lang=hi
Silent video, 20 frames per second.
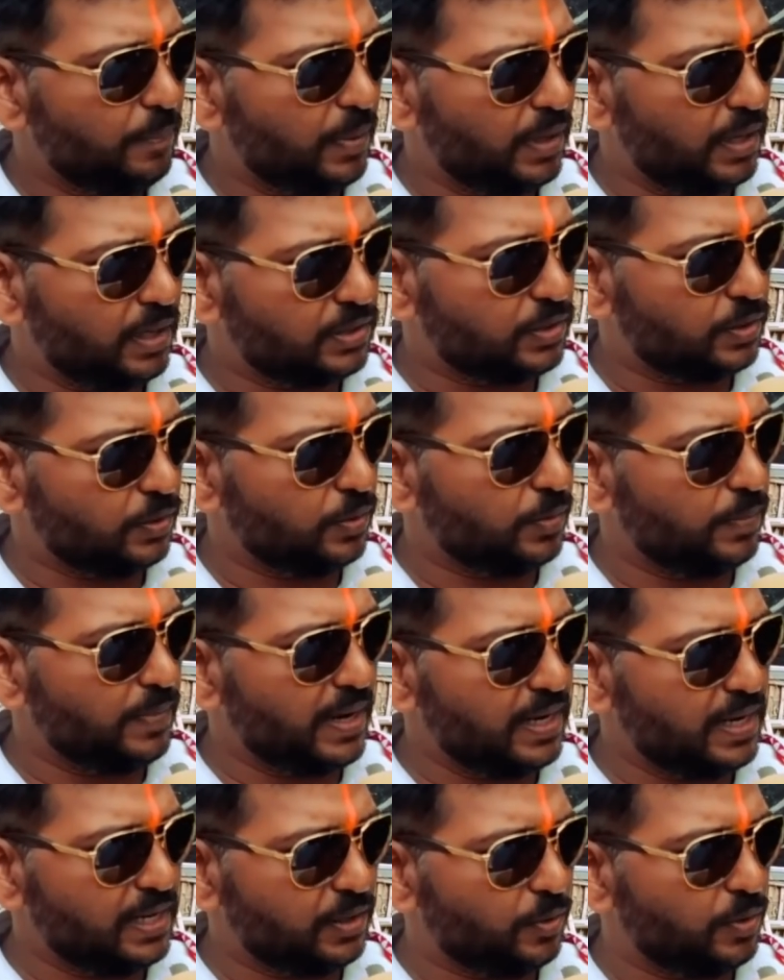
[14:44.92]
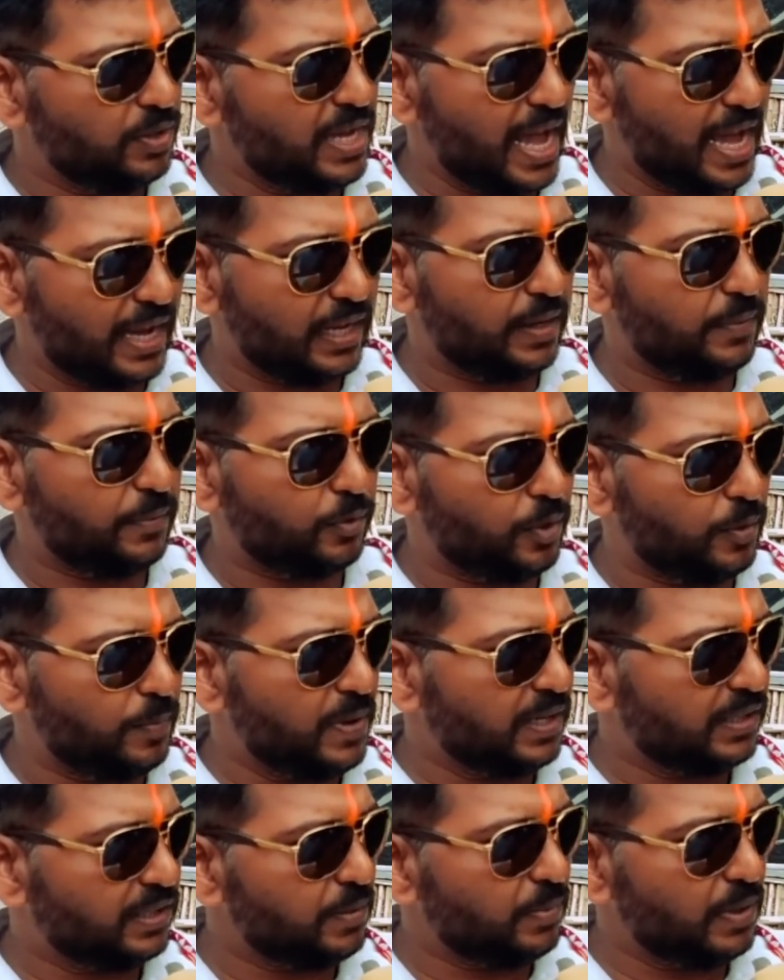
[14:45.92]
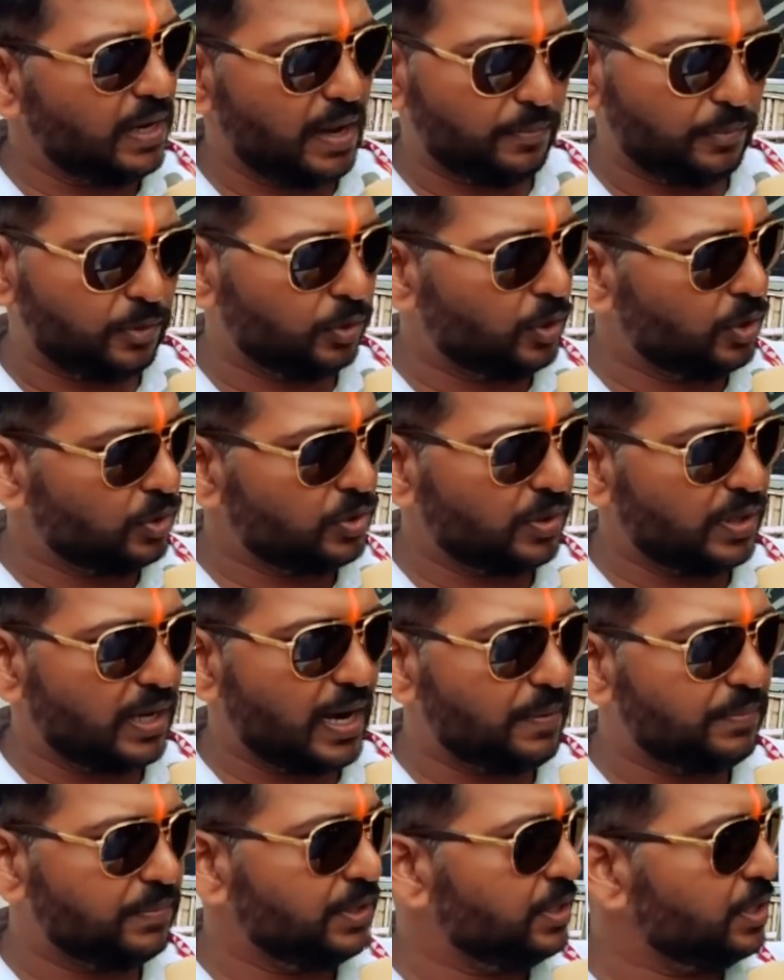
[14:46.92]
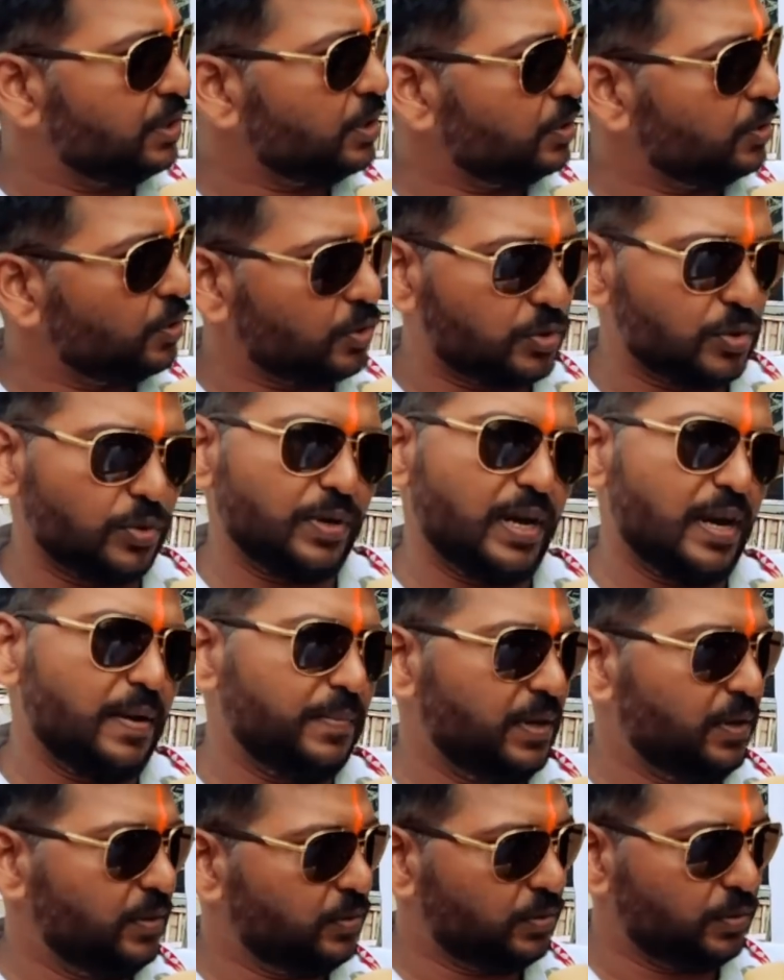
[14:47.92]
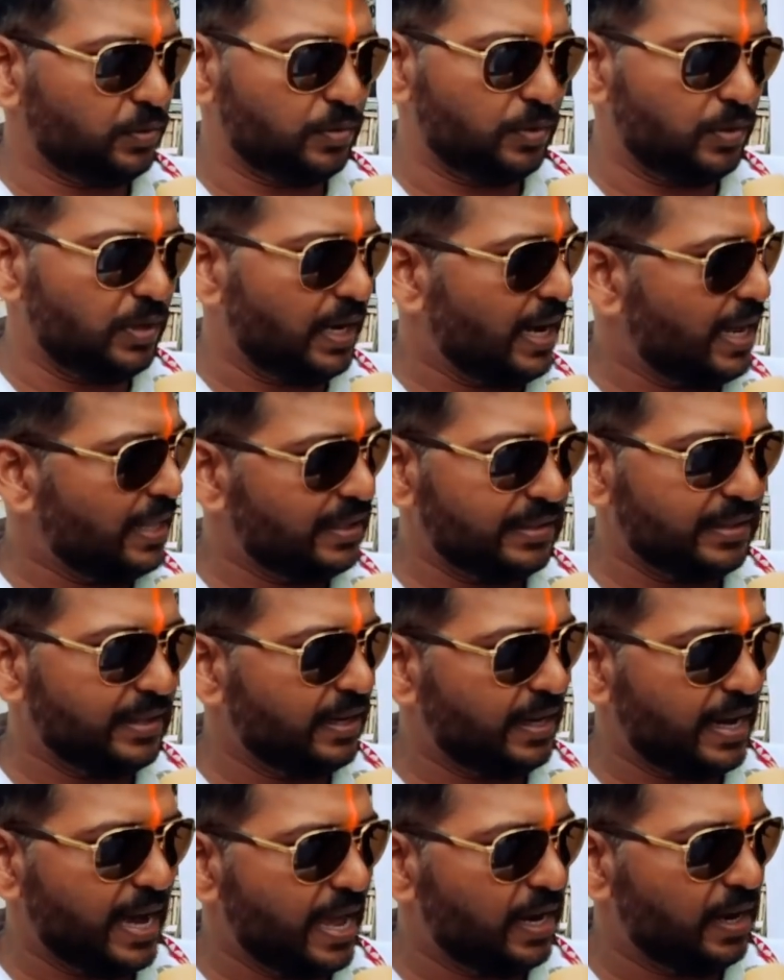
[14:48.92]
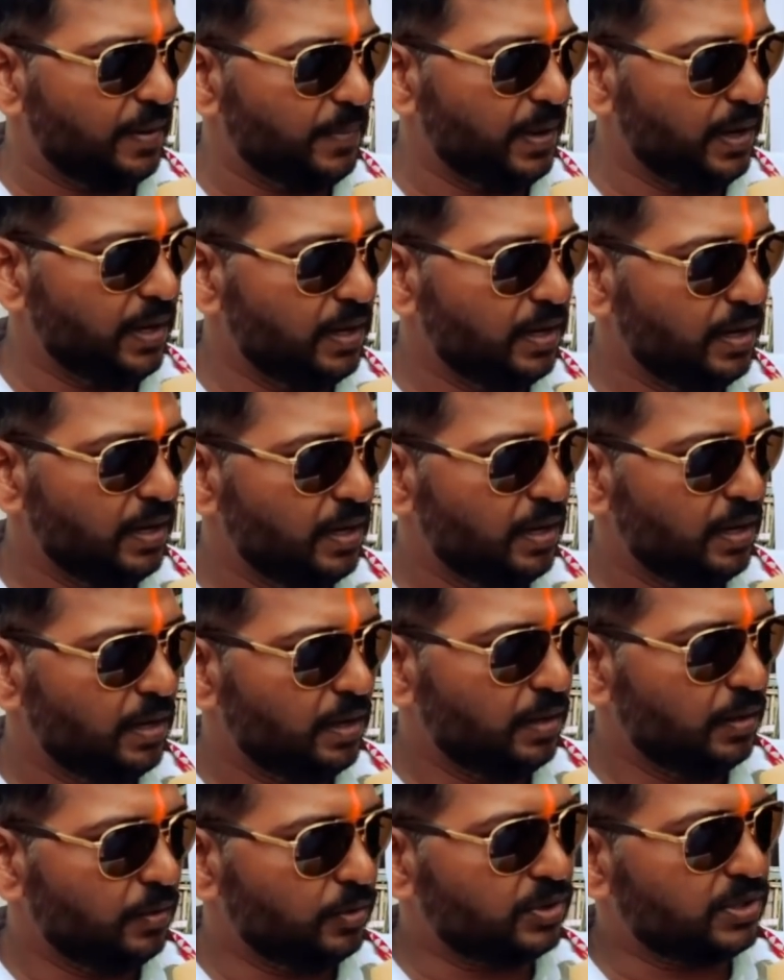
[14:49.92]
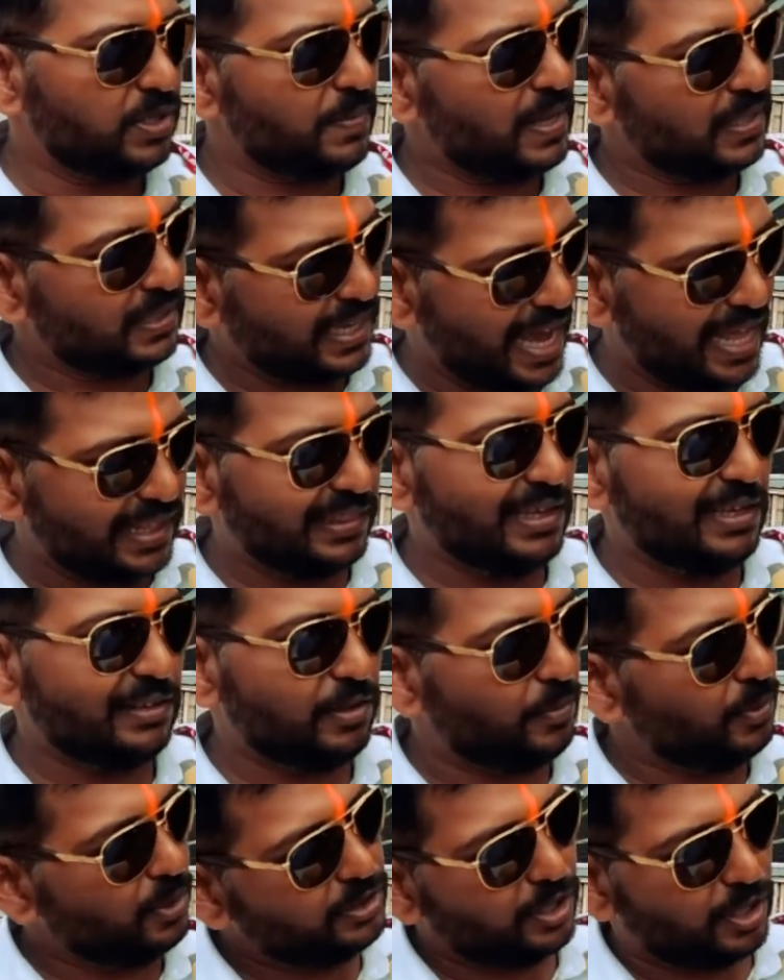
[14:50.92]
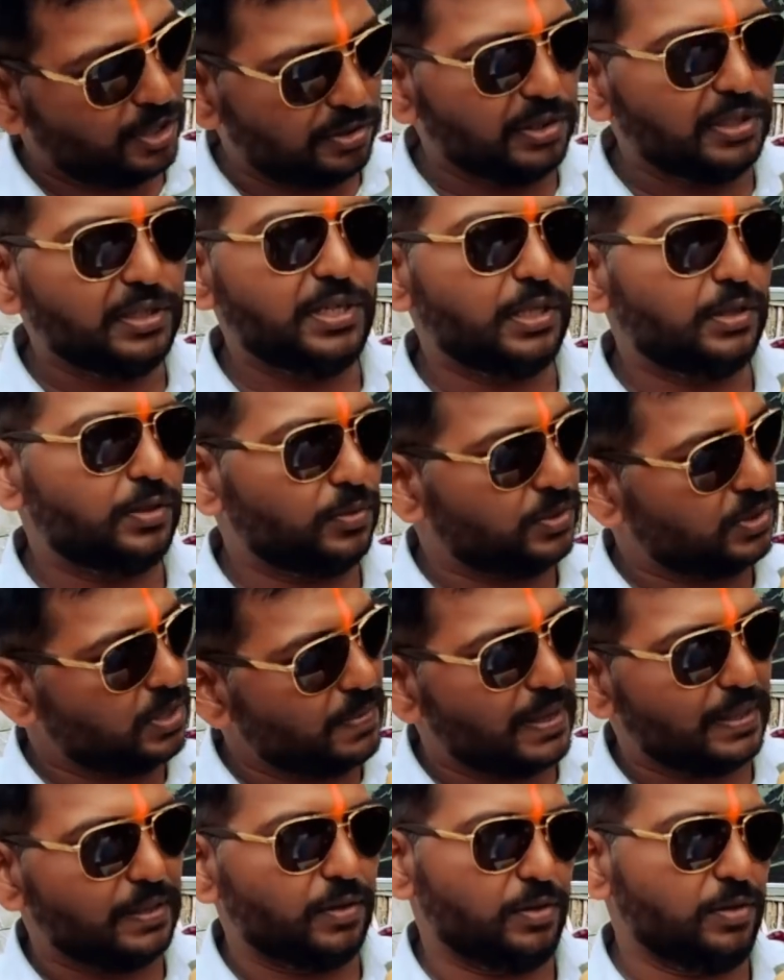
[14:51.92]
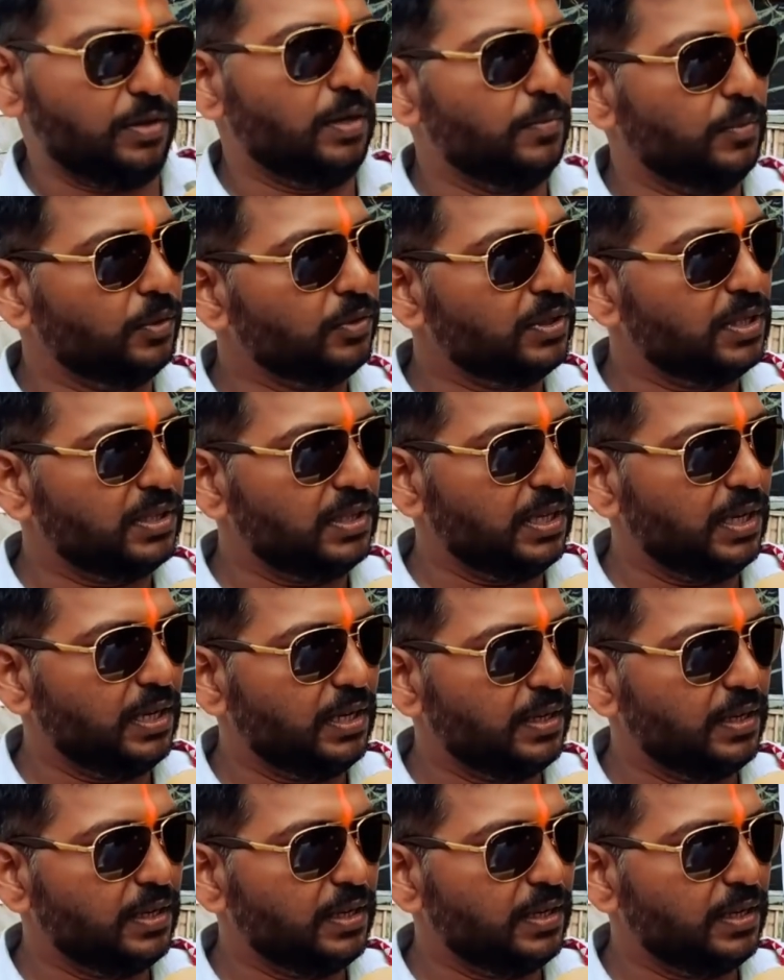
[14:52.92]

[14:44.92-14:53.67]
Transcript: प्लस माने कोई आ गया कोई व्यक्ति बोला हमको 200 ग्राम दीजिए तो 200 ग्राम ही उसको लगा देते हैं खाने में उसके बाद खाते हैं तो बोलते हैं और दीजिए तो उसके बाद और हम लोग देते